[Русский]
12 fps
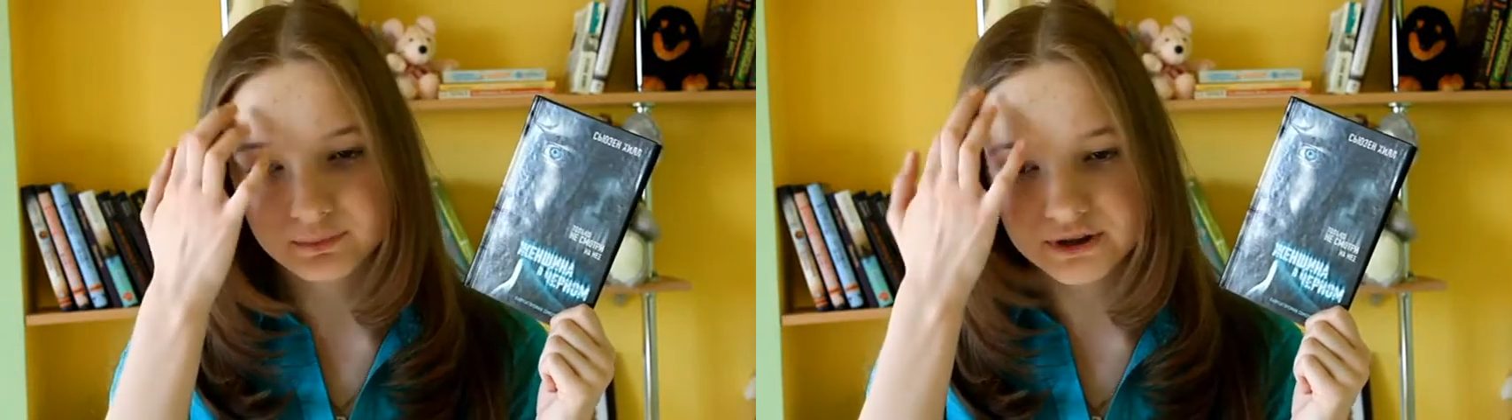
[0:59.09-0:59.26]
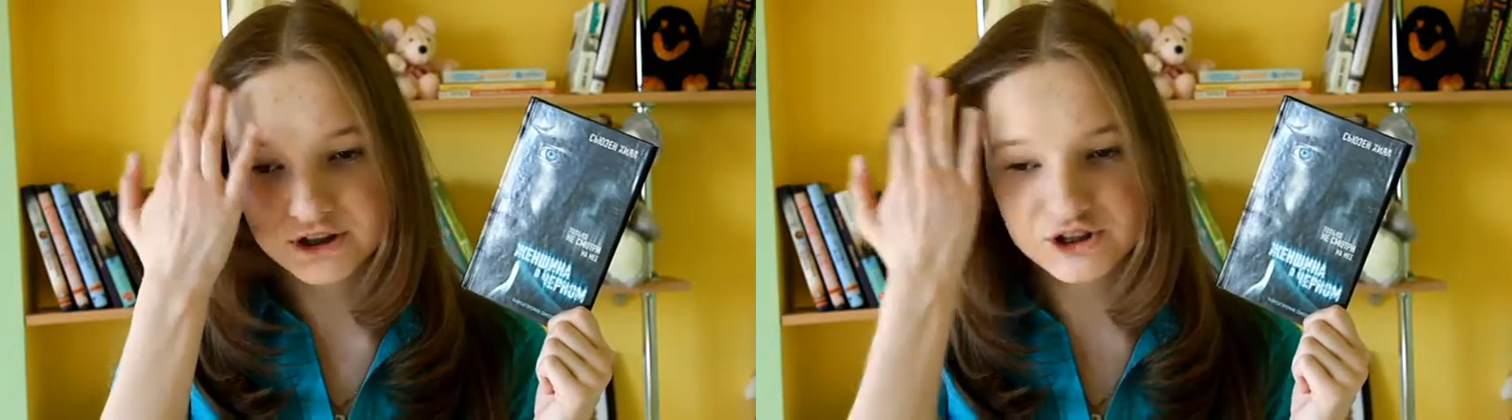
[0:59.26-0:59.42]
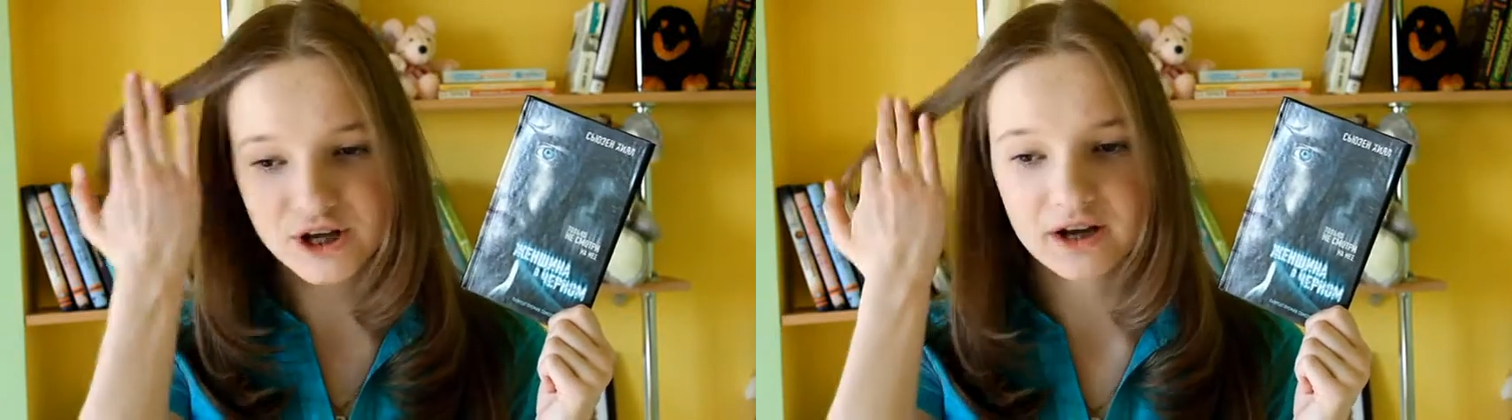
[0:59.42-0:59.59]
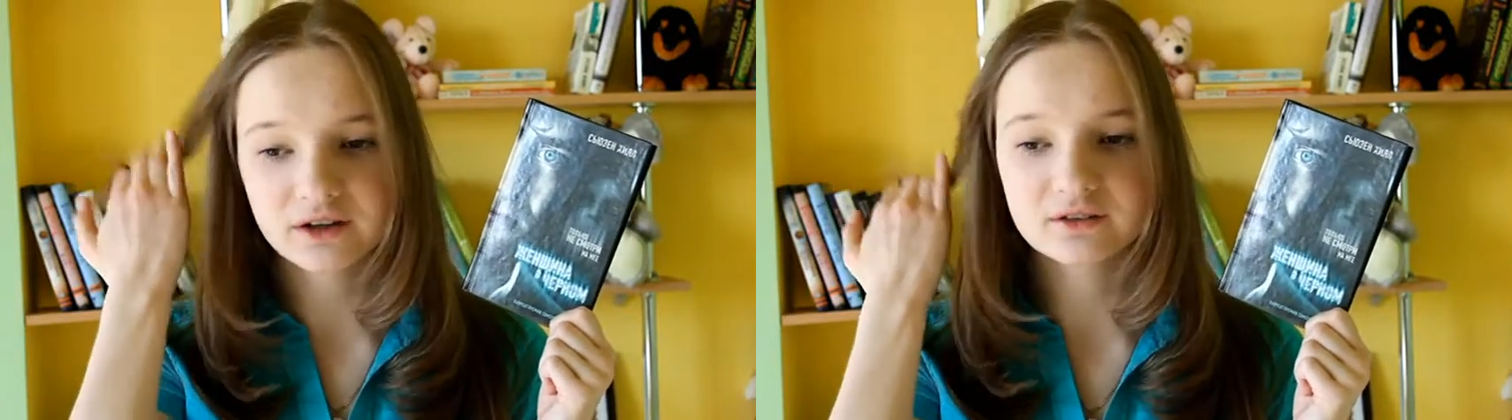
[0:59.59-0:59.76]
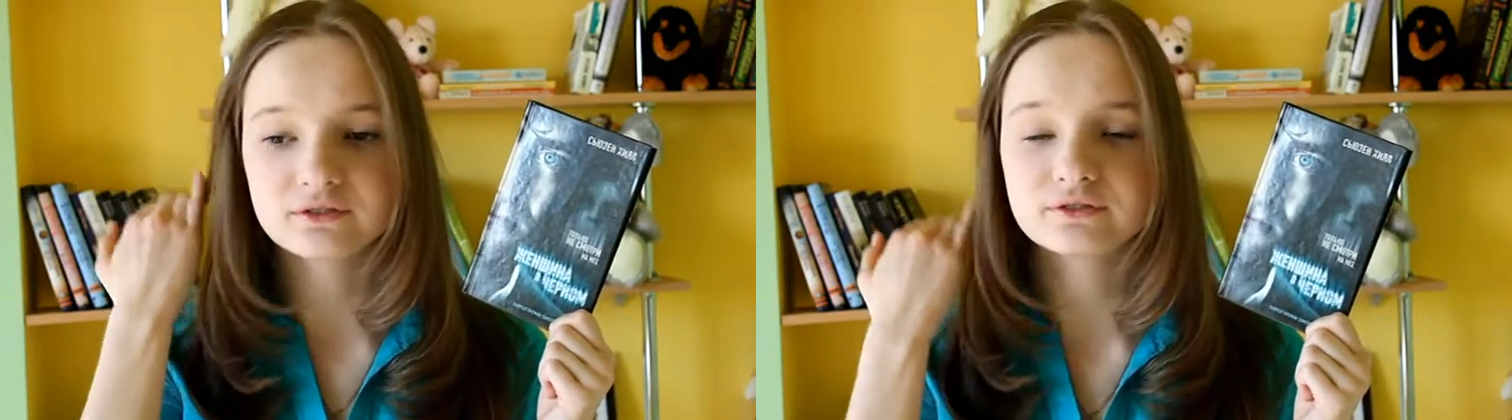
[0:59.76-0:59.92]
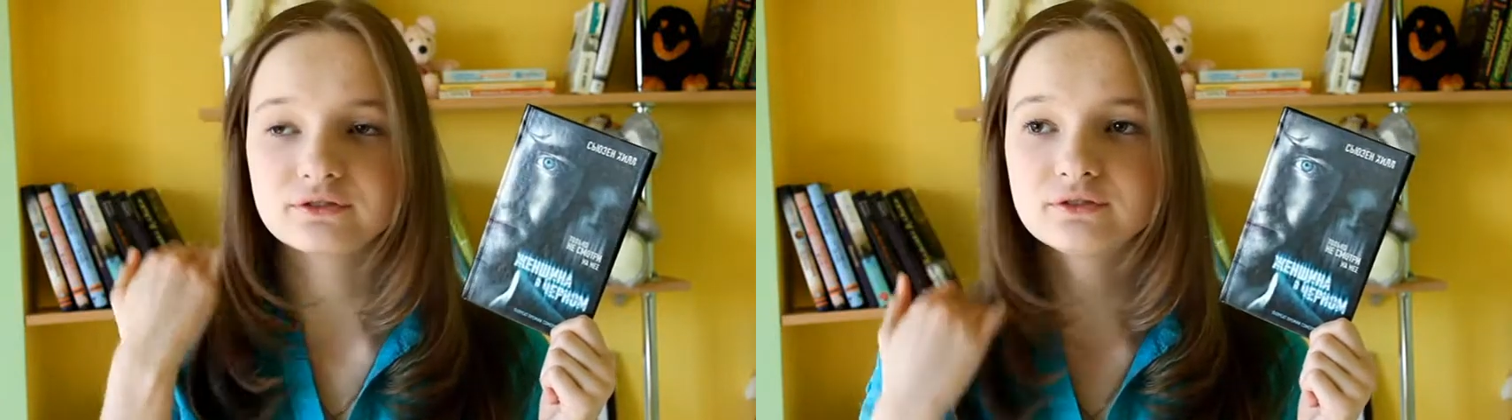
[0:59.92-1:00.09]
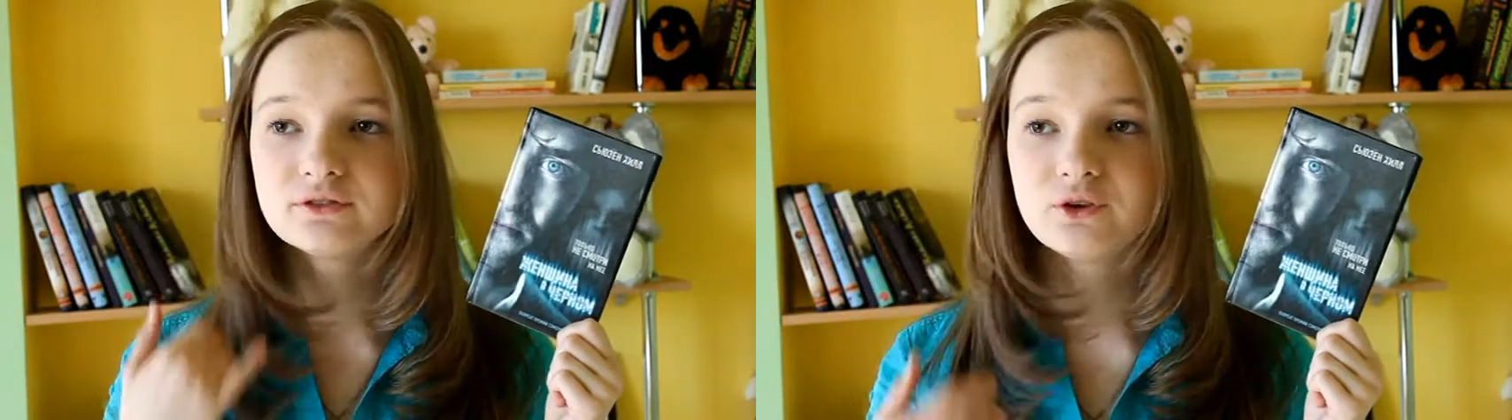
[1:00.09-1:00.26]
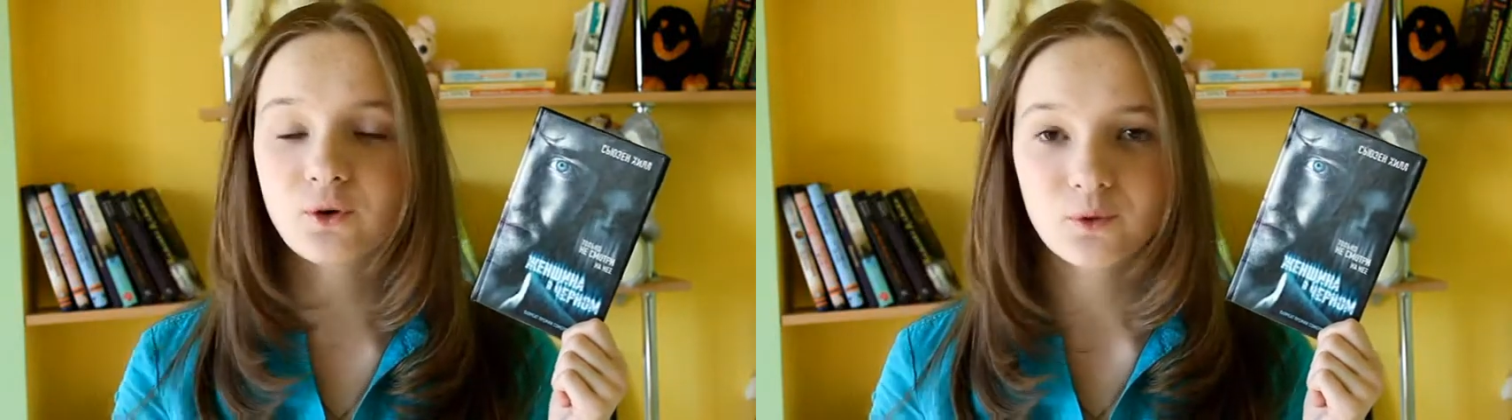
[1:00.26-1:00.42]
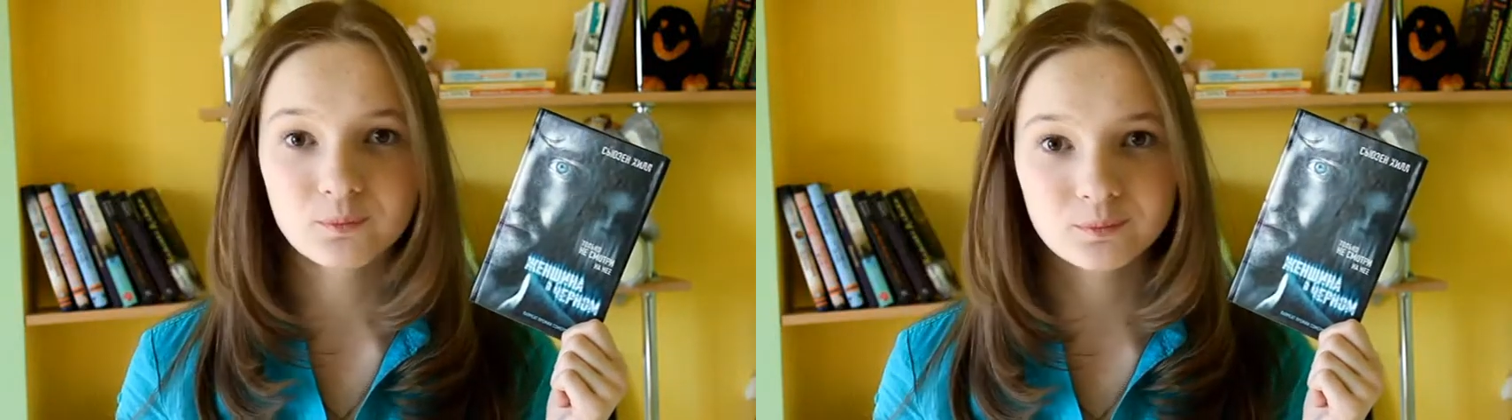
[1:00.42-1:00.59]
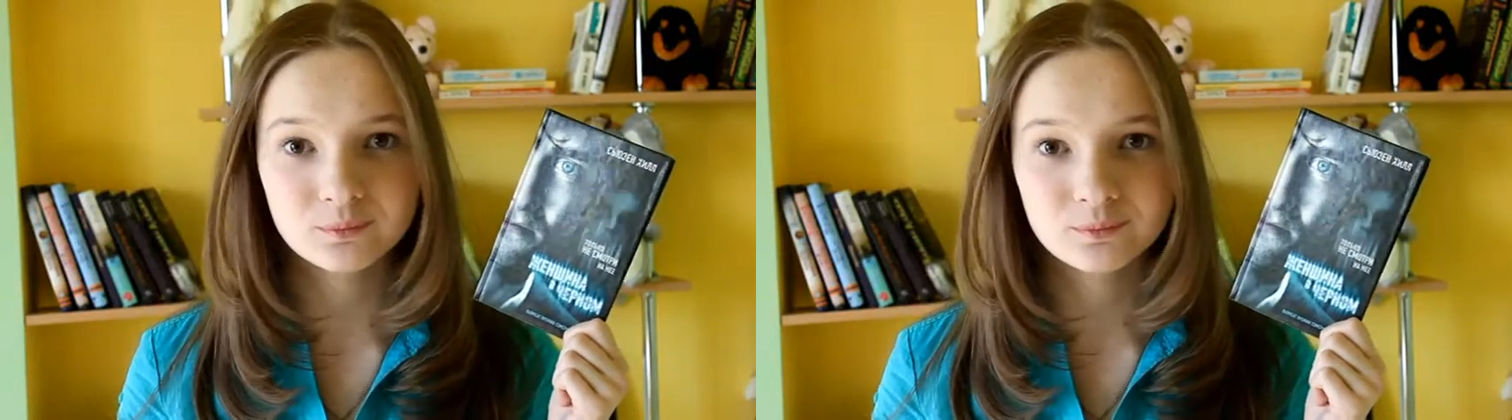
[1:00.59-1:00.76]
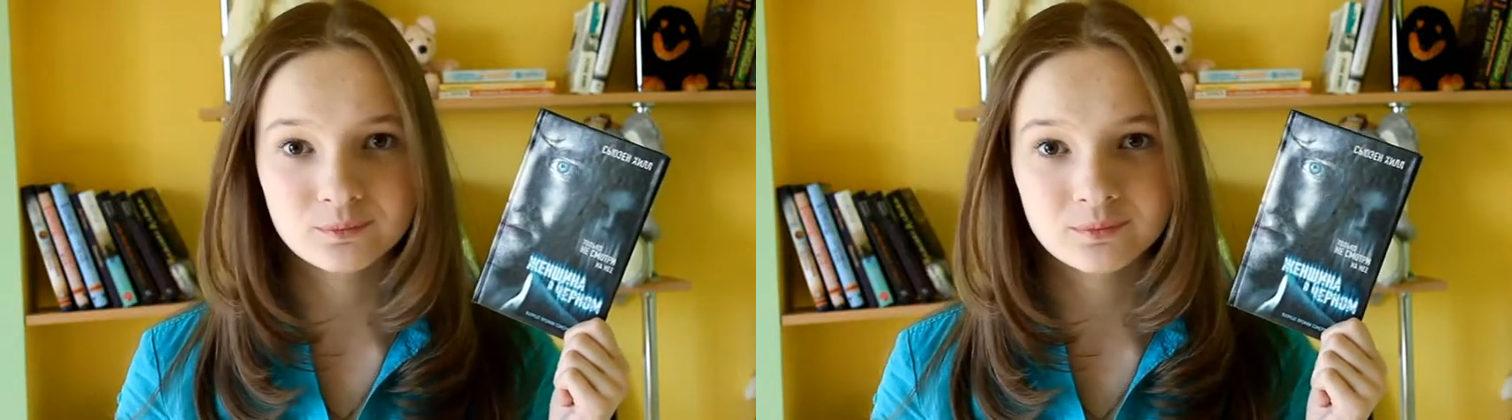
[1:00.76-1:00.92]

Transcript: приезжает в дом,